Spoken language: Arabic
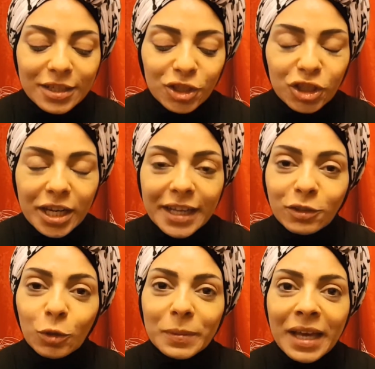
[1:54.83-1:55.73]

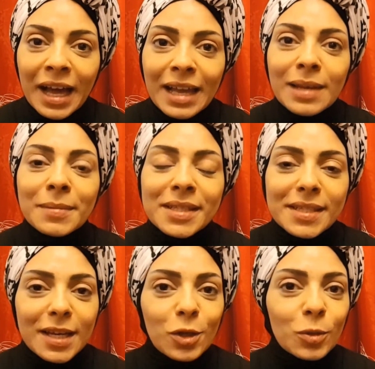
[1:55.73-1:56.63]
اشتريته بأقل من
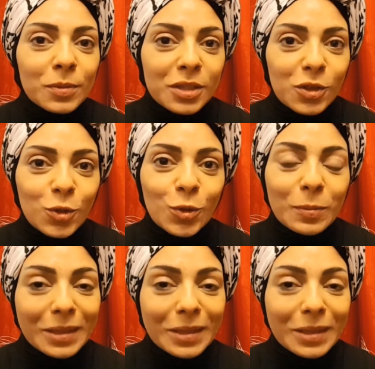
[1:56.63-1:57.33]
سعره من السوق